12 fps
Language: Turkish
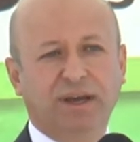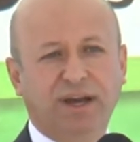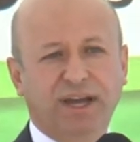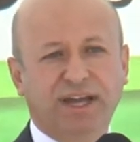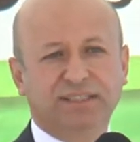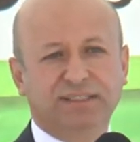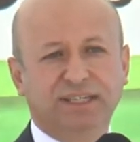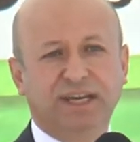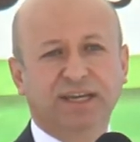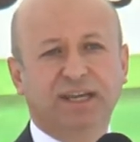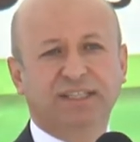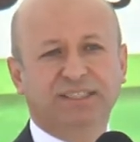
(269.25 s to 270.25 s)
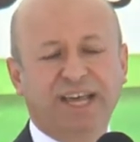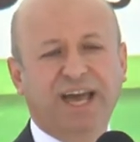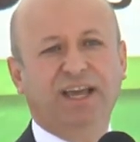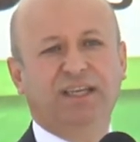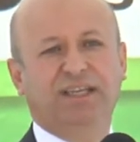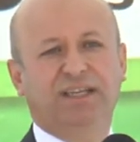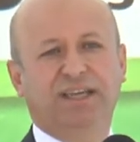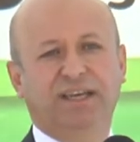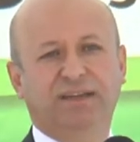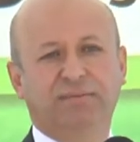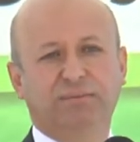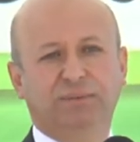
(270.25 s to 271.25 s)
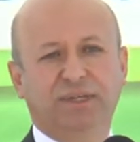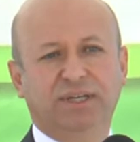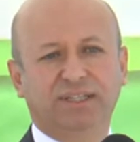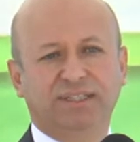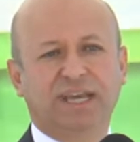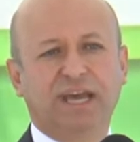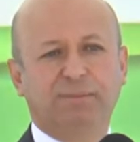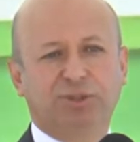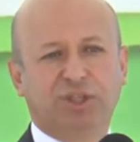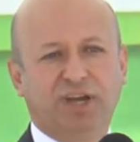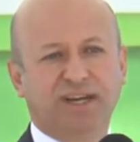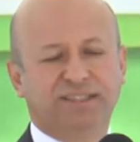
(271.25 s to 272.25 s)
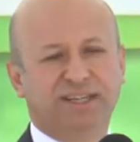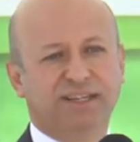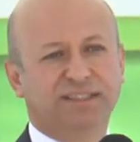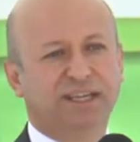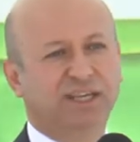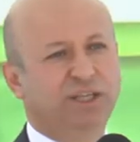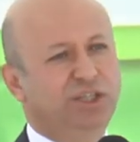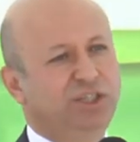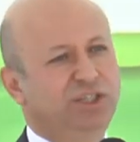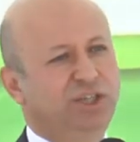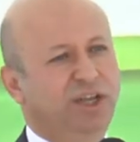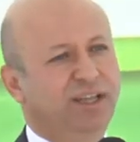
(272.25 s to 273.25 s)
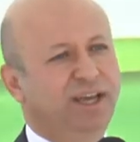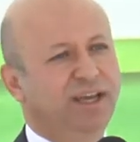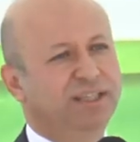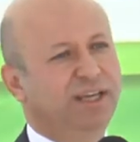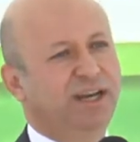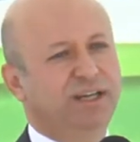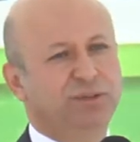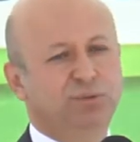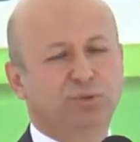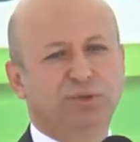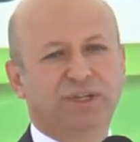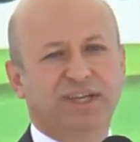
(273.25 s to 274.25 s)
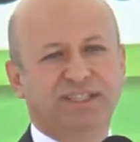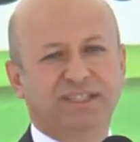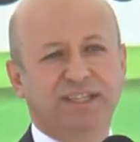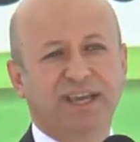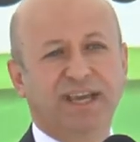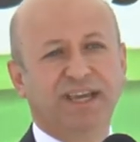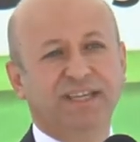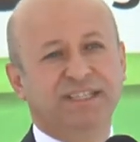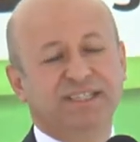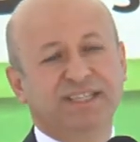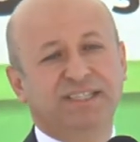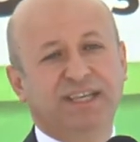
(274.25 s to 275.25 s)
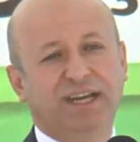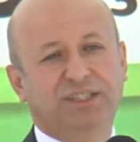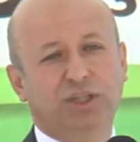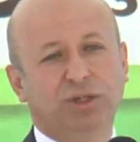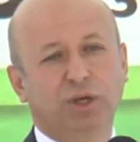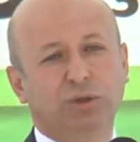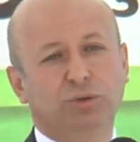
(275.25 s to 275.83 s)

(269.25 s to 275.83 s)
Hayatta daha iyi e, sahip çıkarsanız inşallah yarının Türkiye'sinde sizler için